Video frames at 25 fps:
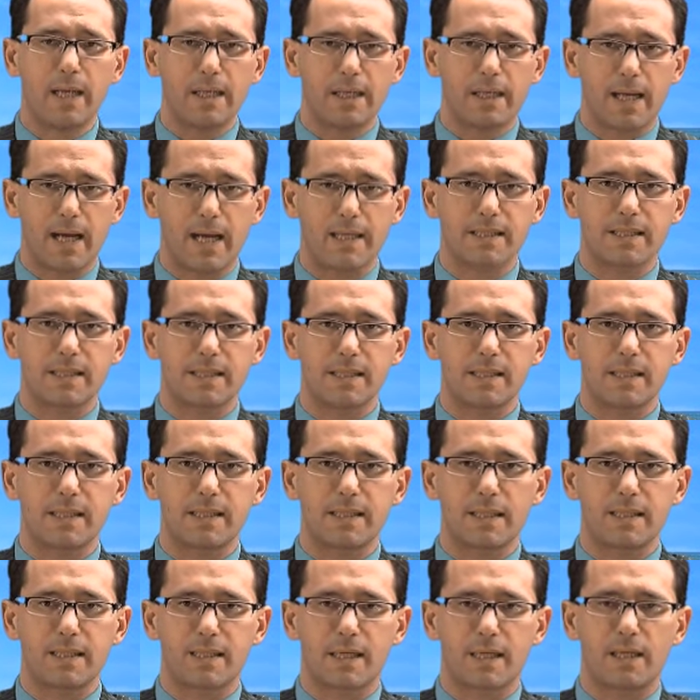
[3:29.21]
Die Aktie ist
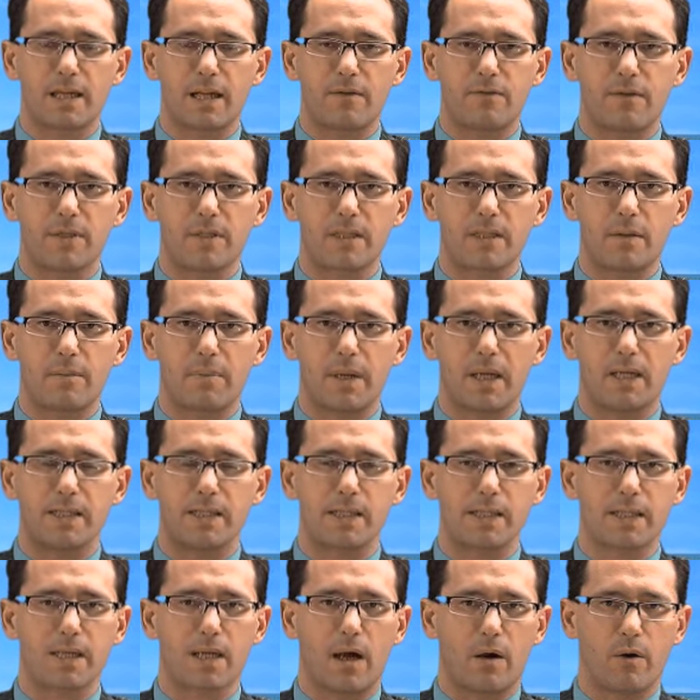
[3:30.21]
derzeit etwas dabei,
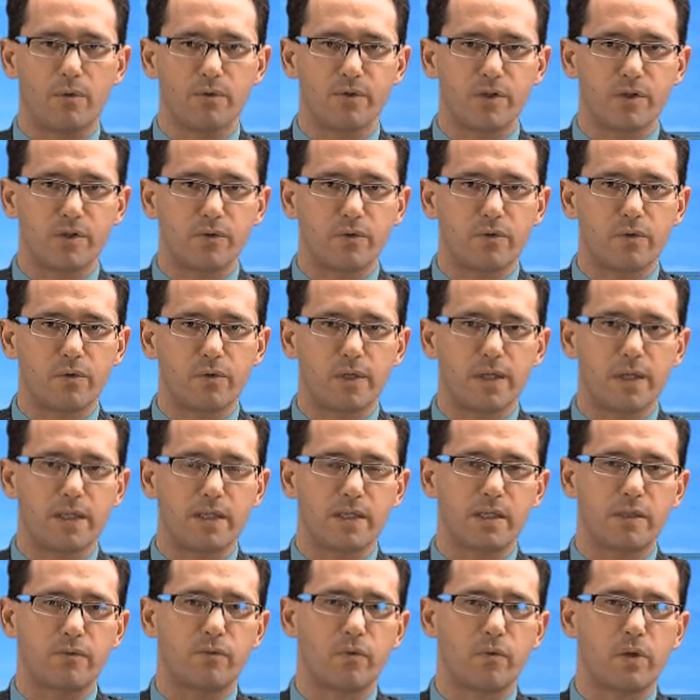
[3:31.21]
sich auszukurieren.
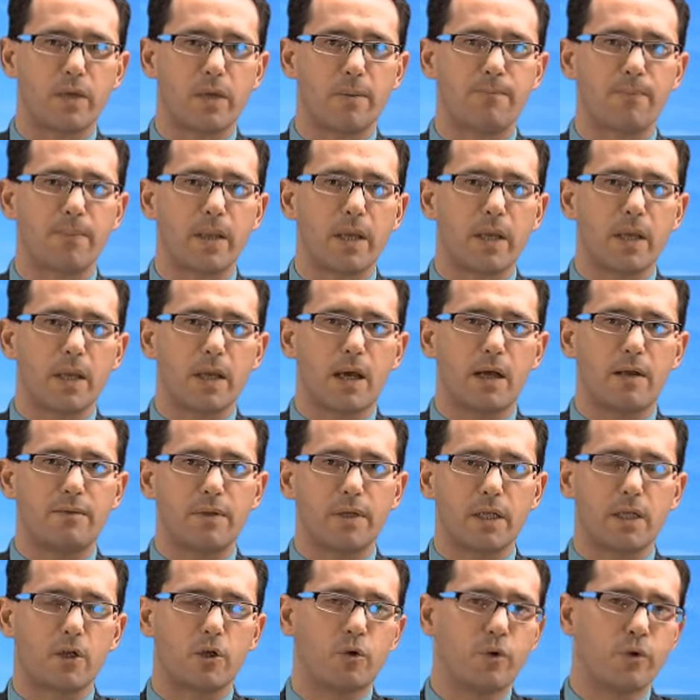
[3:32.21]
Sie wurde ein
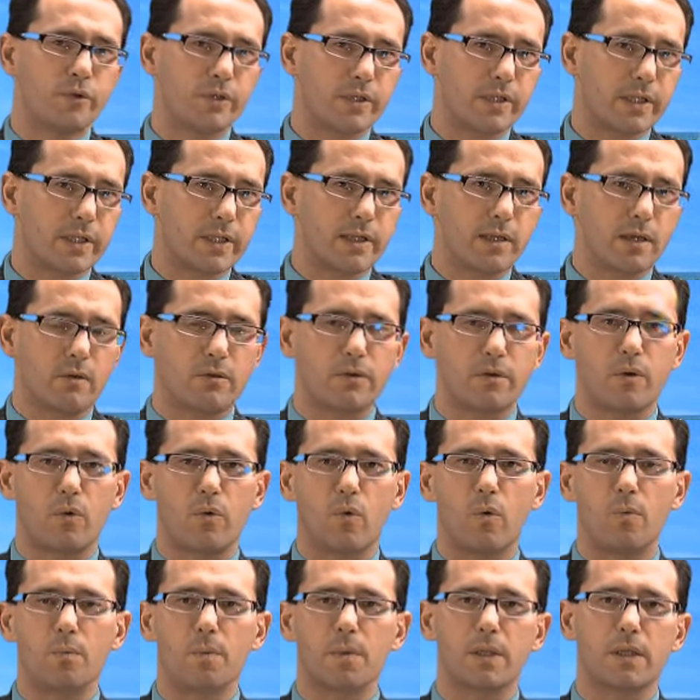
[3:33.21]
wenig künstlich auch nach
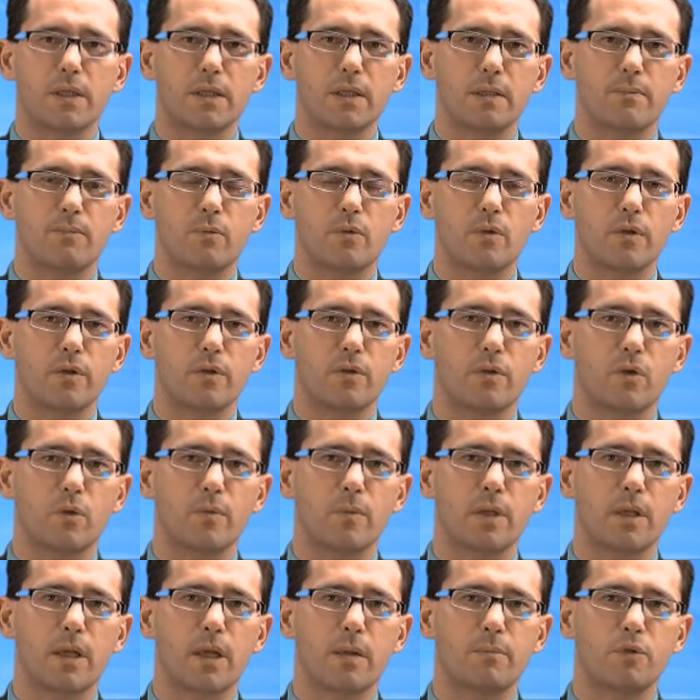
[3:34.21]
oben getrieben durch eine
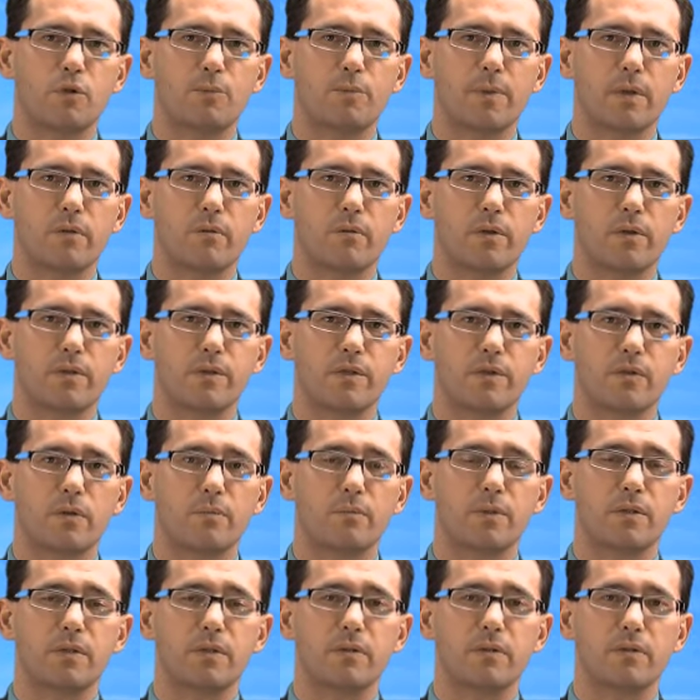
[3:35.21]
Übernahmespekulation
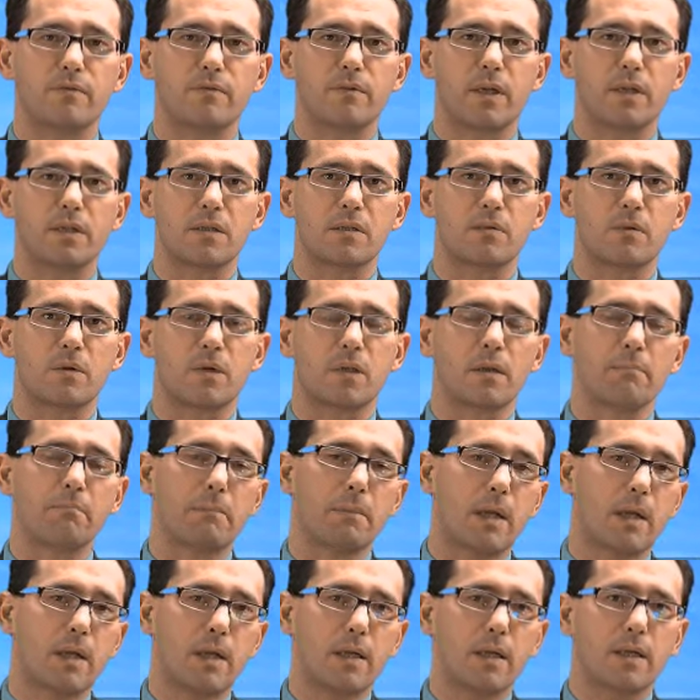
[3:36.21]
bzw. durch
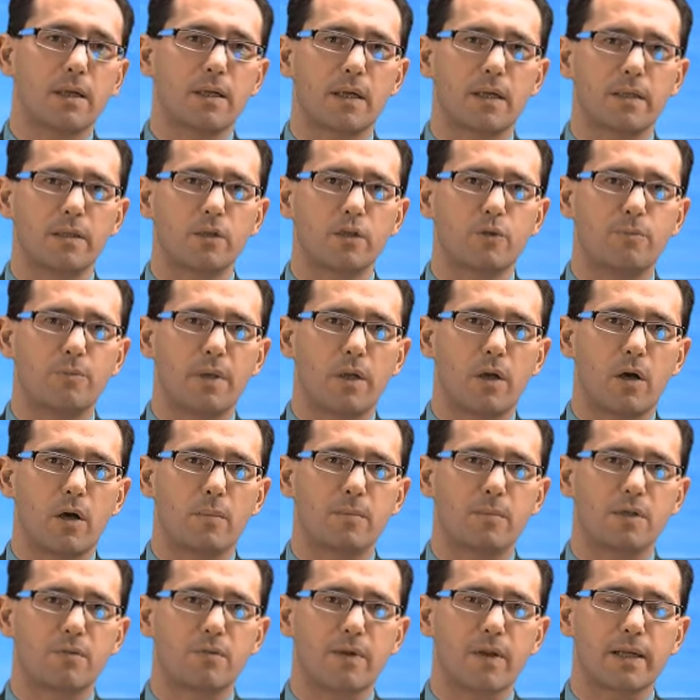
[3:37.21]
Gedankenspiele,
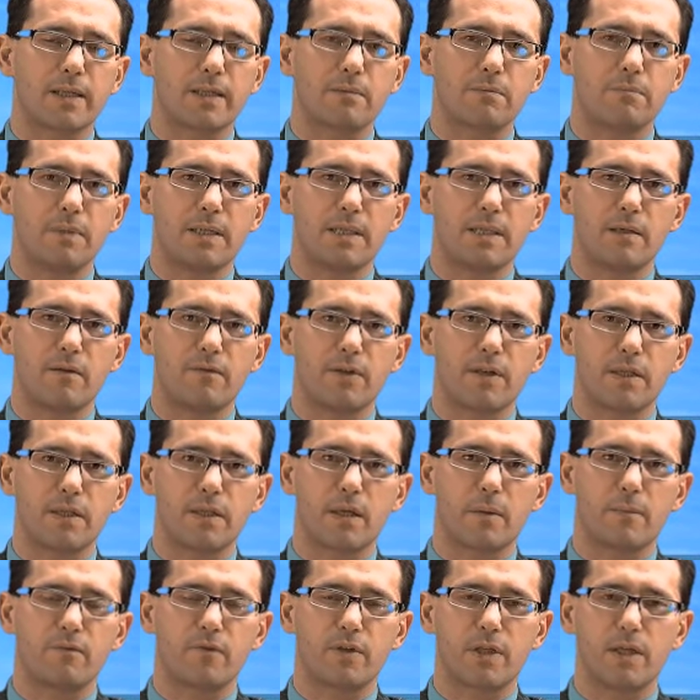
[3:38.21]
ob es vielleicht einen
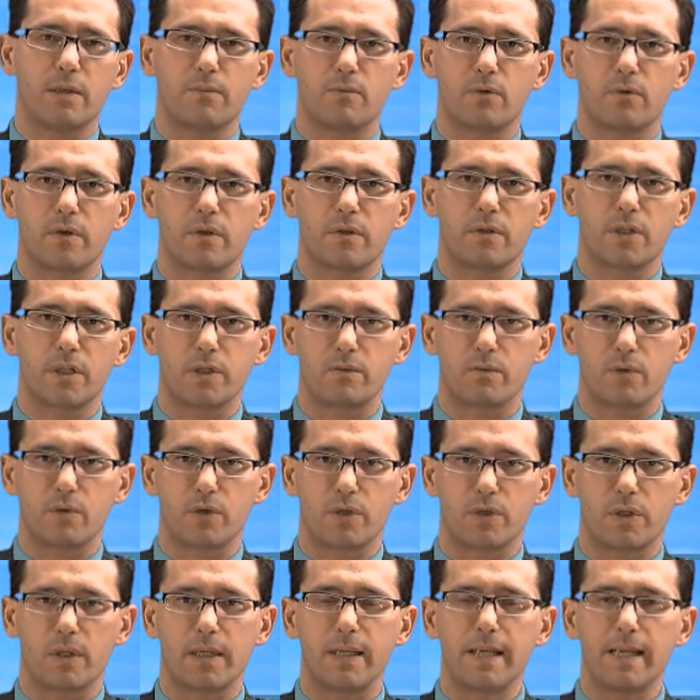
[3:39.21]
Bieterwettkampf geben könnte
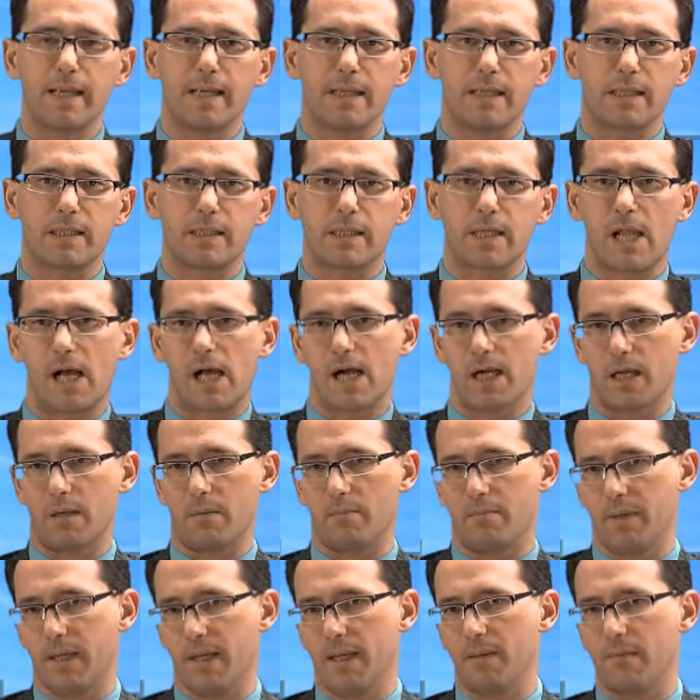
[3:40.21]
zwischen das Lager
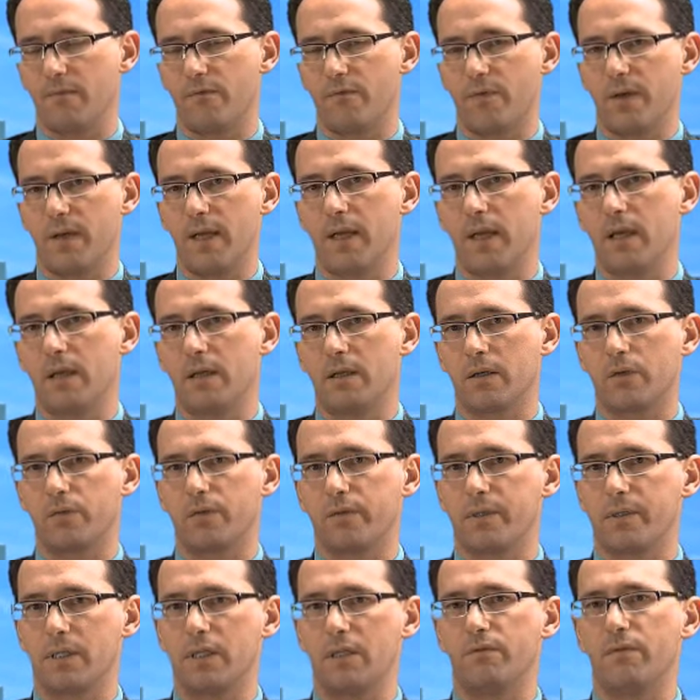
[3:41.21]
BMW
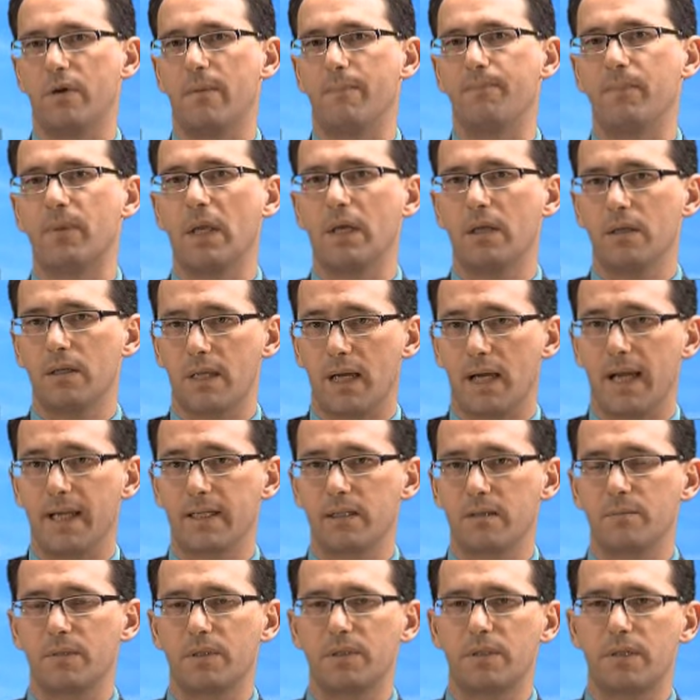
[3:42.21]
inklusive der
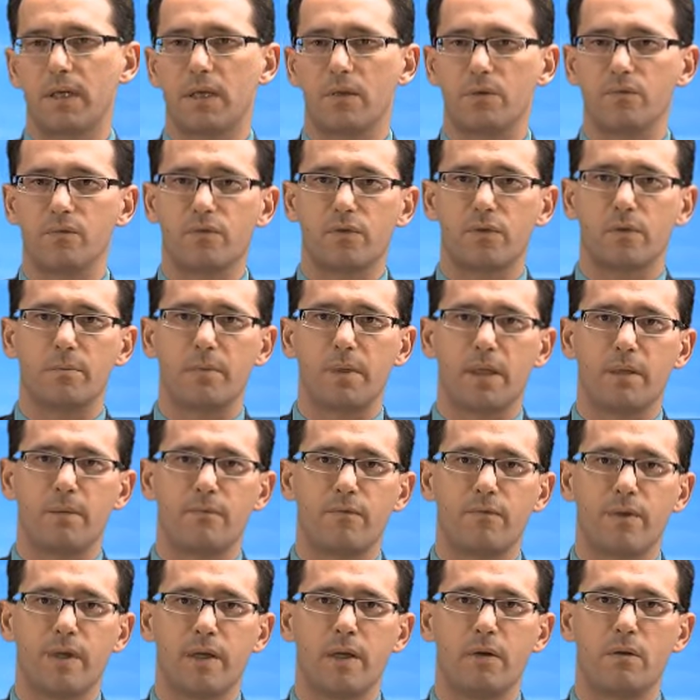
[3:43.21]
eigenen Beteiligung von
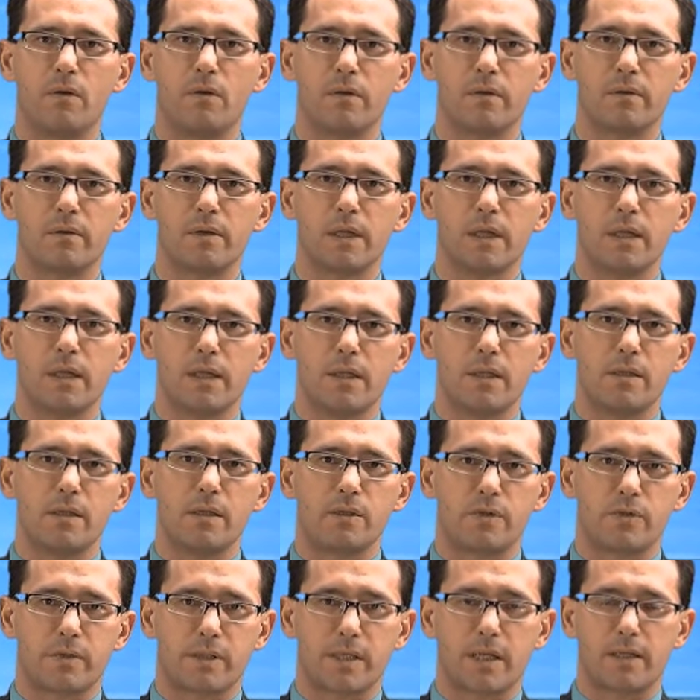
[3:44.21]
BMW und
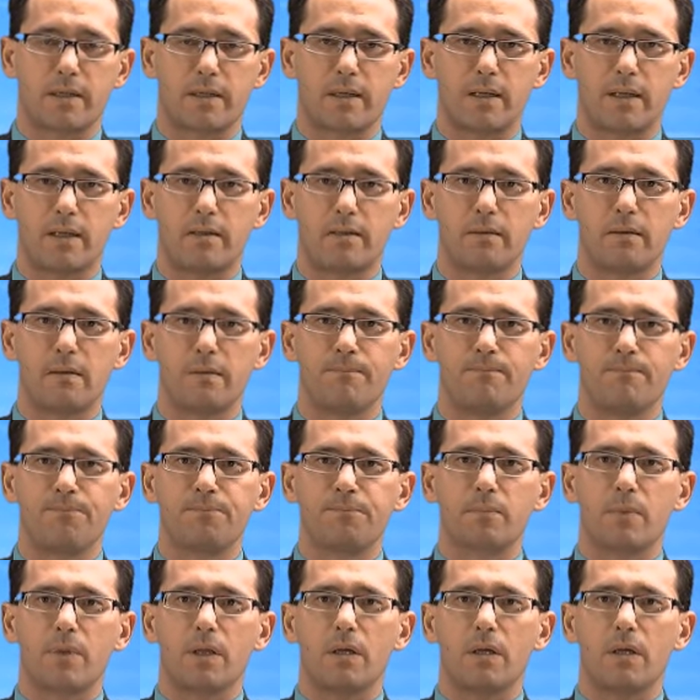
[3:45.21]
Susanne Klatten,
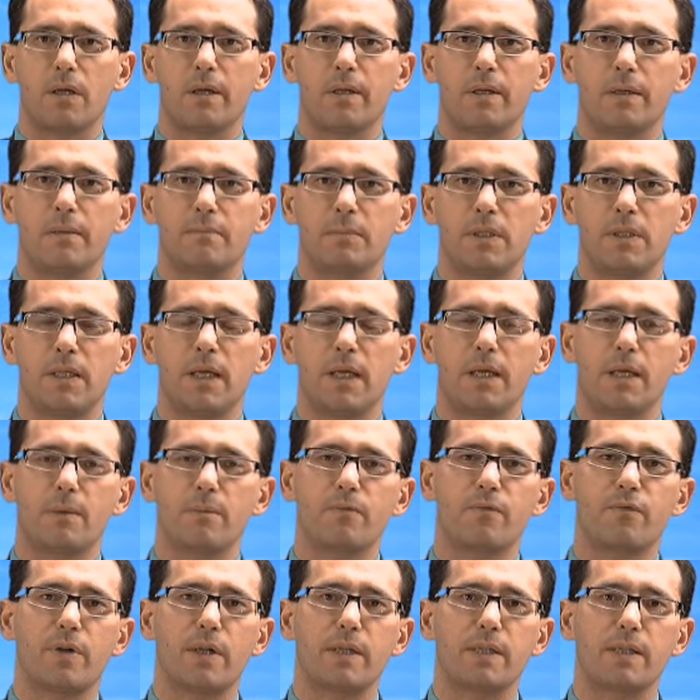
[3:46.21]
ähm, die ja
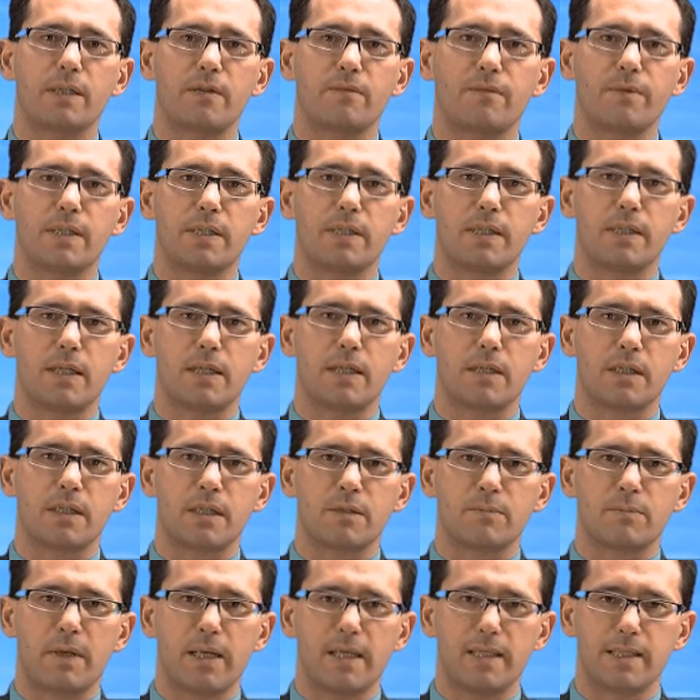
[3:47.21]
ebenfalls investiert
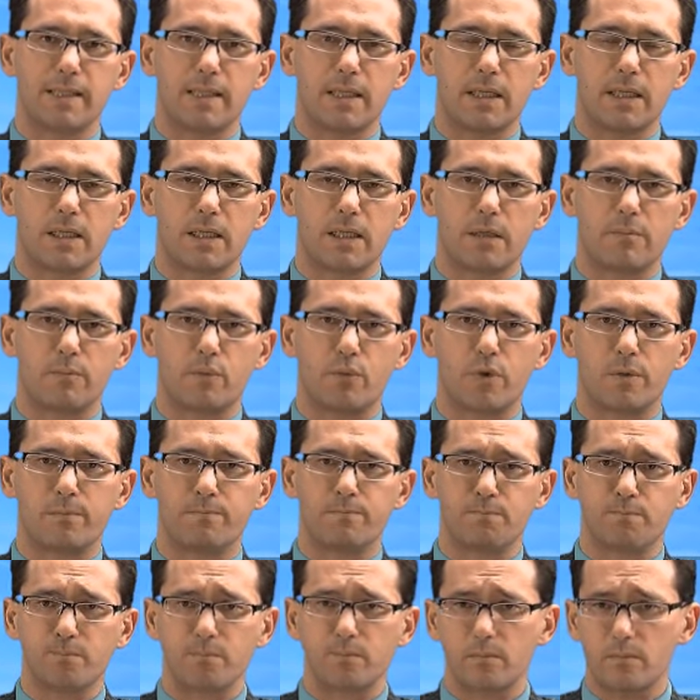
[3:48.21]
ist bei SGL Carbon.